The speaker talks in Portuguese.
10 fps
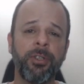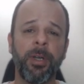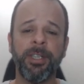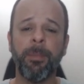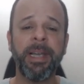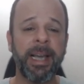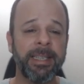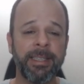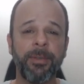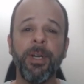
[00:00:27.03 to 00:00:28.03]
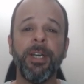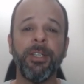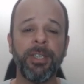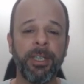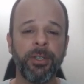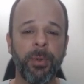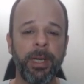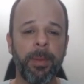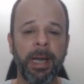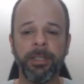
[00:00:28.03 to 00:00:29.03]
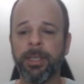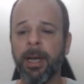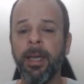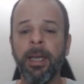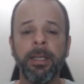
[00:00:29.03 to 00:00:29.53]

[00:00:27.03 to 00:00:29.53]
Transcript: história de aplicação de textura em imagem, tá?